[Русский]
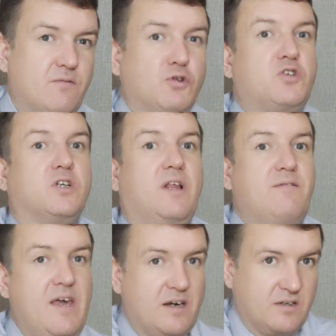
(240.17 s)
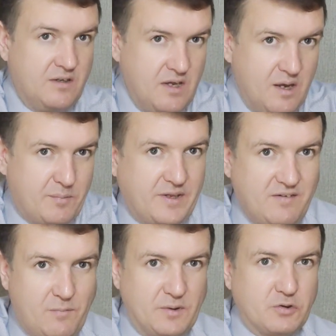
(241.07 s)
вот человек,
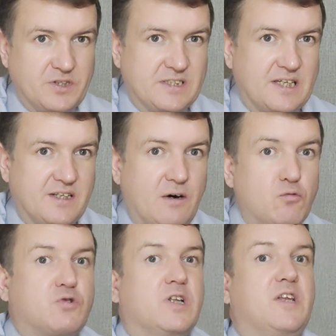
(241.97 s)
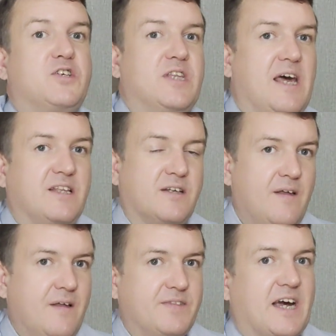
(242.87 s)
противоположная сторона, уже начинает
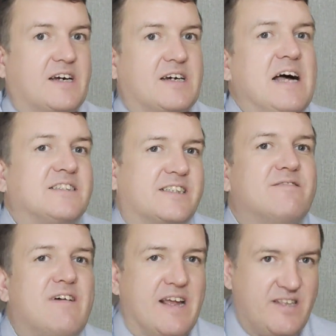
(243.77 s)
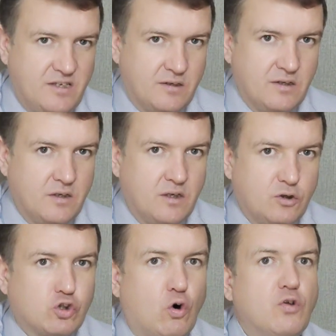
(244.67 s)
доказывать
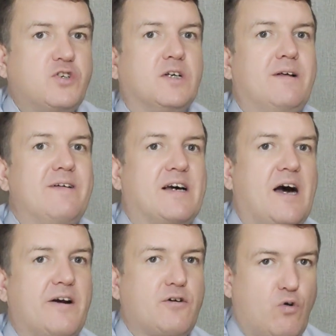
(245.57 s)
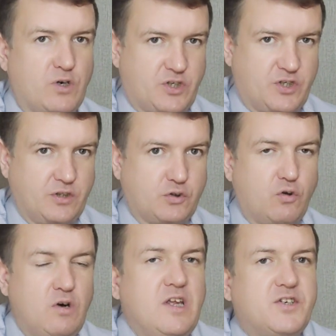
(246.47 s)
что он человек хороший,
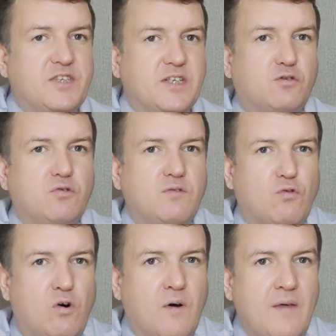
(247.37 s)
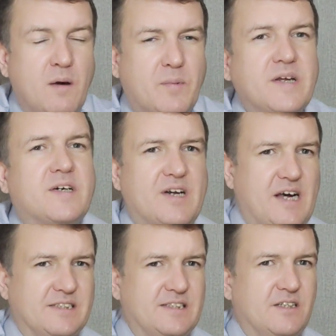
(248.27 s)
что личность у него
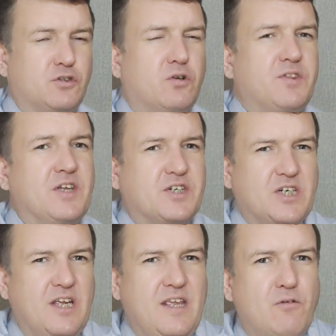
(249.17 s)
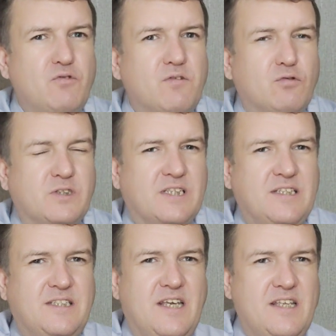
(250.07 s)
прекрасная, что отношения у него с
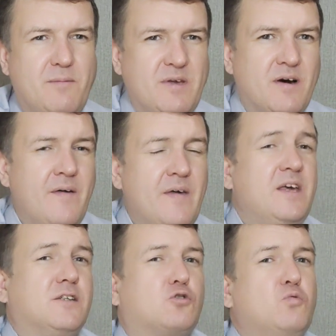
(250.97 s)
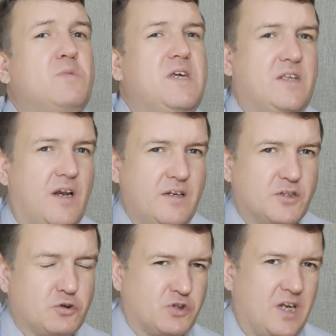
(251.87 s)
соседями изумительные,
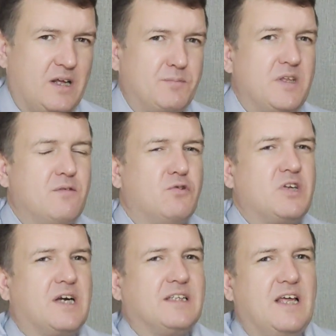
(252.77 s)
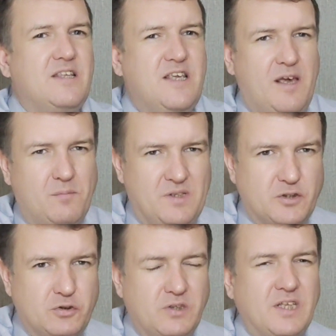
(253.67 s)
что жалоб на него никогда не было,
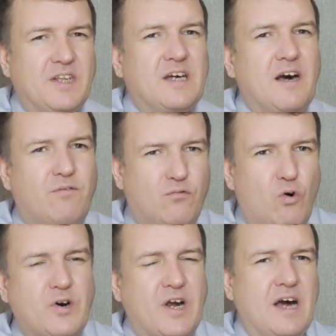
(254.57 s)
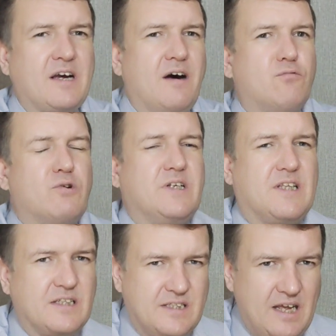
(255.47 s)
что это наговор, оговор и
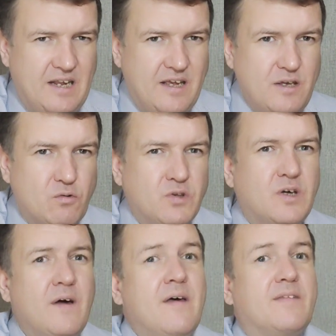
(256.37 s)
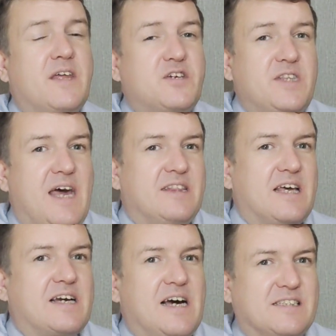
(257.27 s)
так далее. И он начинает
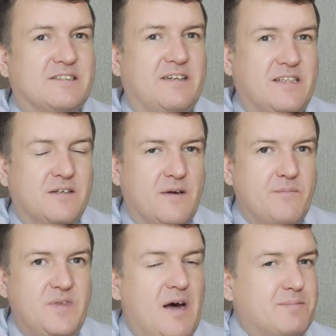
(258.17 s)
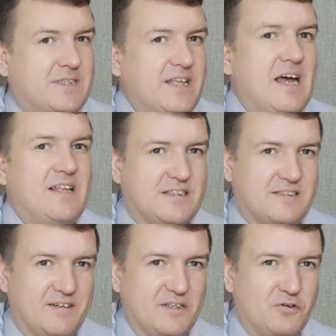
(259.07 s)
доказывать те
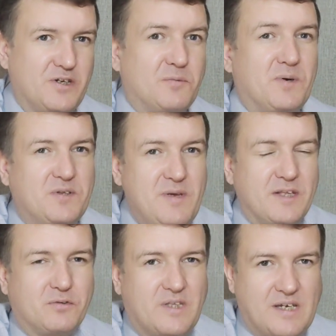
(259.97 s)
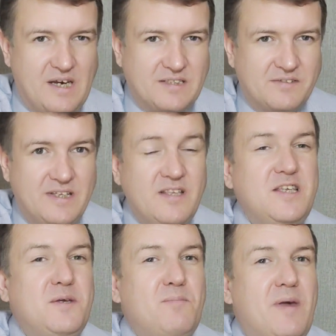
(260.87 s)
обстоятельства, которые к предмету доказывания
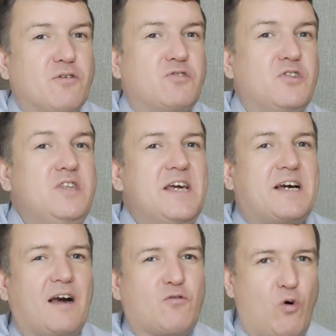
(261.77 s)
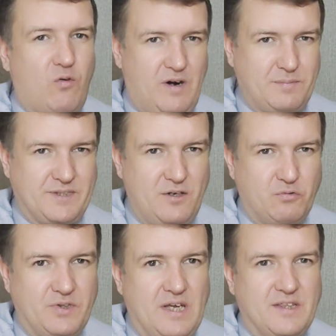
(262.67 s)
не имеют никакого
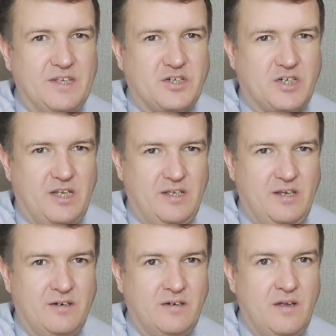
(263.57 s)
абсолютно отношения.